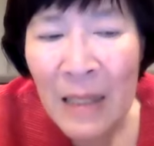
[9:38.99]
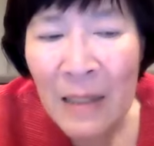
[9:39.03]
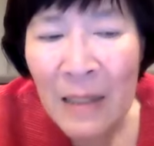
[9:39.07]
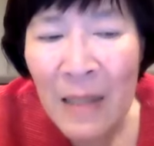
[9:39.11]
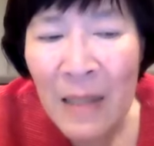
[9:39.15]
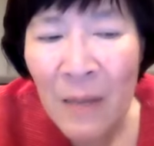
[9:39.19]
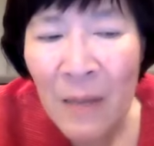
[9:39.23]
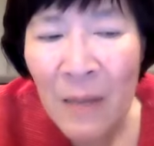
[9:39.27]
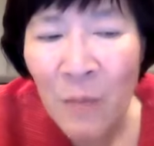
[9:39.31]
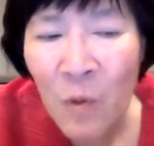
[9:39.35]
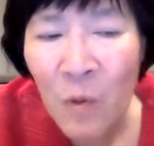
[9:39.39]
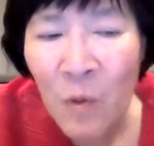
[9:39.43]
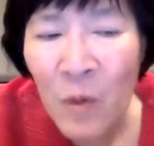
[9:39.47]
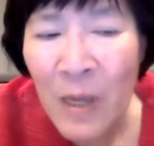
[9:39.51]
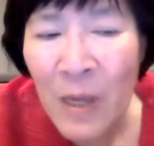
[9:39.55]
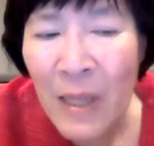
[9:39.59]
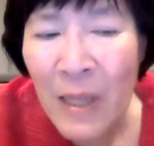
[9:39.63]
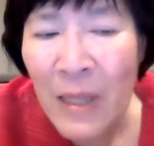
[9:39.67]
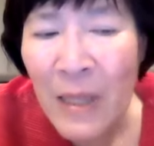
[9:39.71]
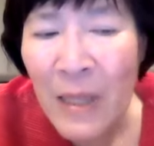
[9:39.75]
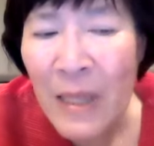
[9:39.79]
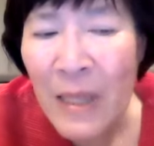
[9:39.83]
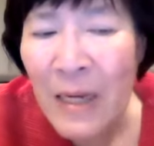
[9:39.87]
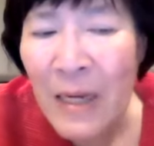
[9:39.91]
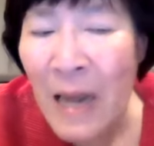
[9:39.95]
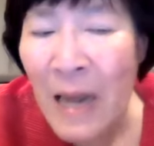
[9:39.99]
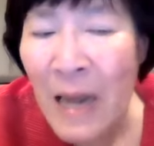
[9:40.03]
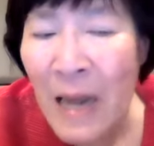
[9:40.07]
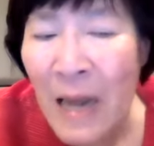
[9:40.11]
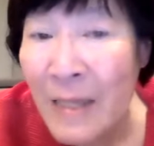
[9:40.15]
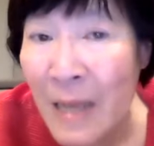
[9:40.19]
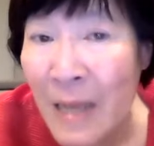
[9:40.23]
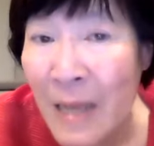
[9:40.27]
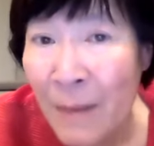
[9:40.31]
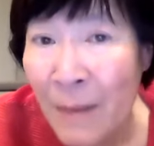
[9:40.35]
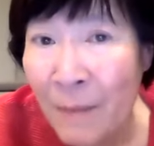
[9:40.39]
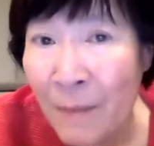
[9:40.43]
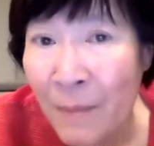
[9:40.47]
dan mungkin
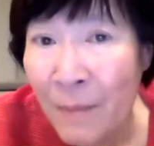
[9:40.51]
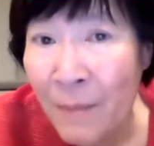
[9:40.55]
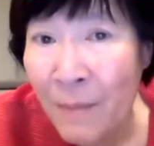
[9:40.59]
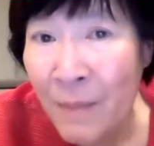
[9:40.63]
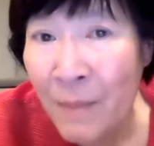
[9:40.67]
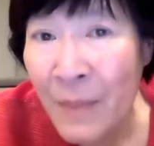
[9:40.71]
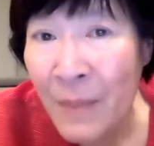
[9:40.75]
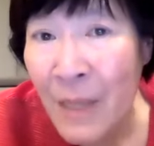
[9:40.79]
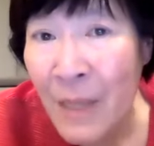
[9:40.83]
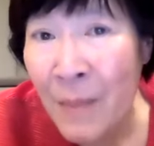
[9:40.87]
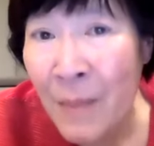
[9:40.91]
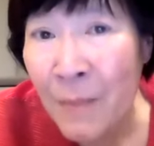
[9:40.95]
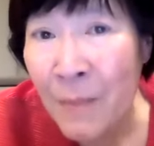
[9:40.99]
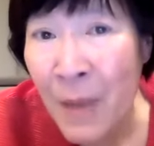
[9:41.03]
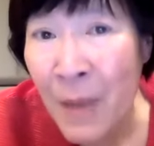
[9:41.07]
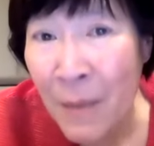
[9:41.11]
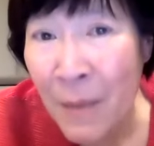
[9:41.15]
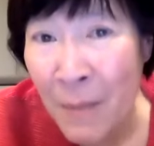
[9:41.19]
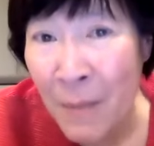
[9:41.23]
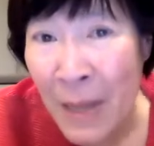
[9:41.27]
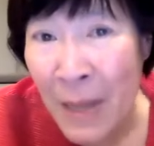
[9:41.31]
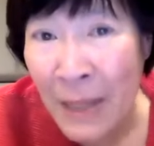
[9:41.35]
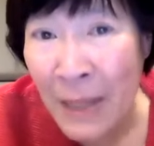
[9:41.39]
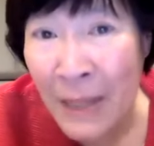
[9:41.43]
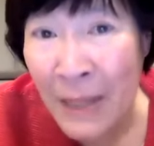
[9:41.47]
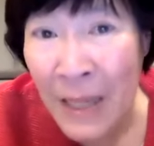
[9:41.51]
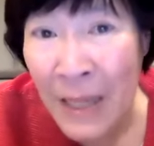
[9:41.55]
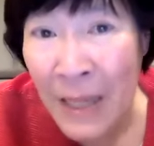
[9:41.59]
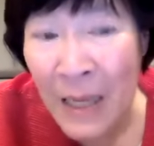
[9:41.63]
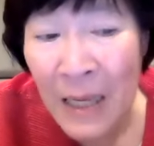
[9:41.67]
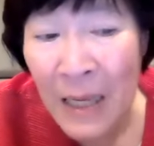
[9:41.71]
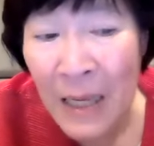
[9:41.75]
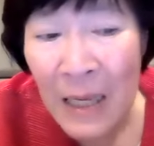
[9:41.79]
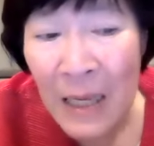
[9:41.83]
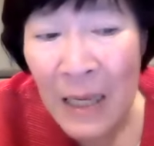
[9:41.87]
dirajam sampai mati.